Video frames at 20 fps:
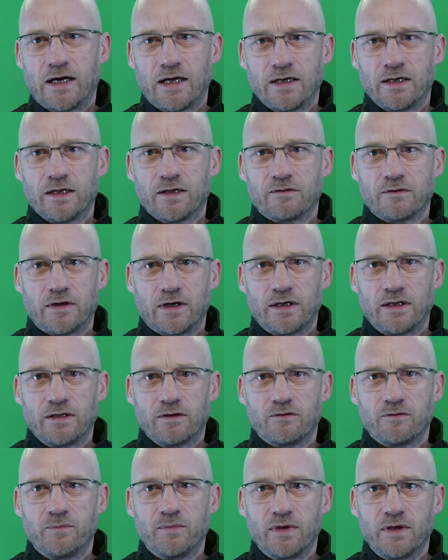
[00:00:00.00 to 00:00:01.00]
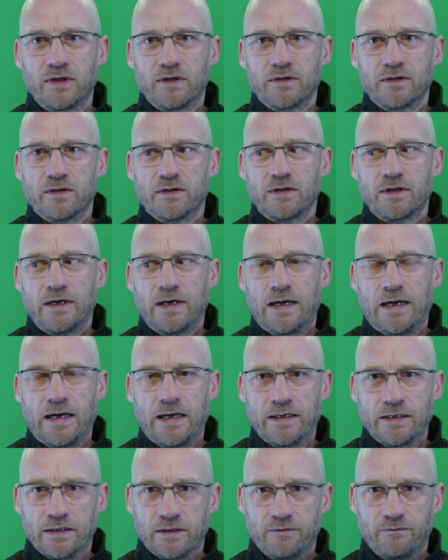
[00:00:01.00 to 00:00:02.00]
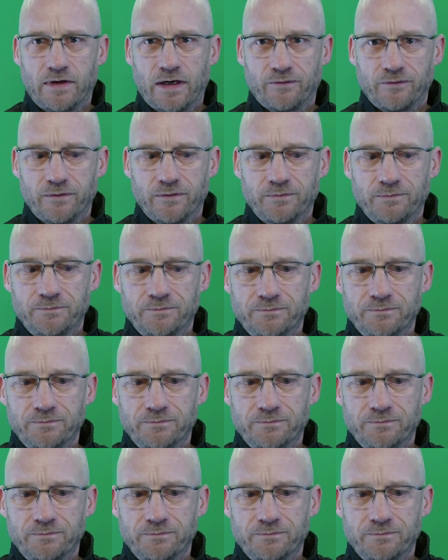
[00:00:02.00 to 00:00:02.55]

anders als mit anderen Waffen.